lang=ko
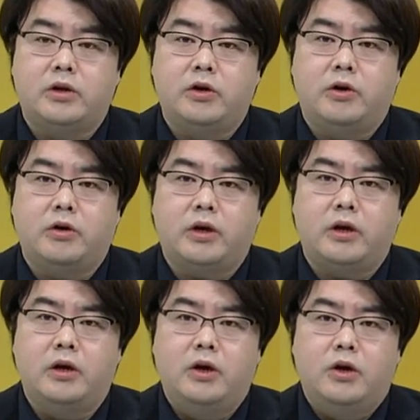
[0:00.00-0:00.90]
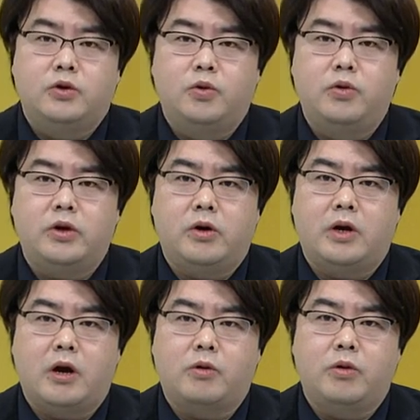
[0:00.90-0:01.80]
기억이 좋은 기억을
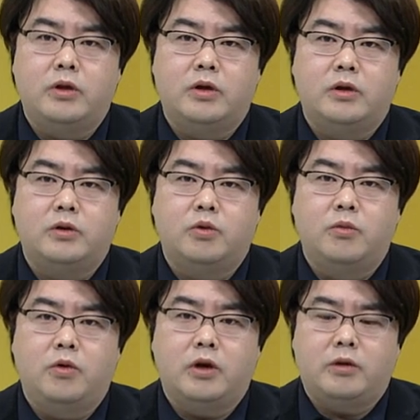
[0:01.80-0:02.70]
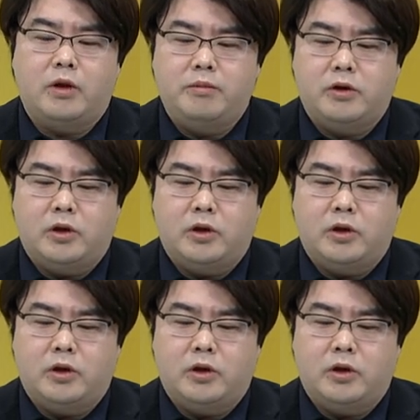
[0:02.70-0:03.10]
갖고 있는 종목이기도 합니다.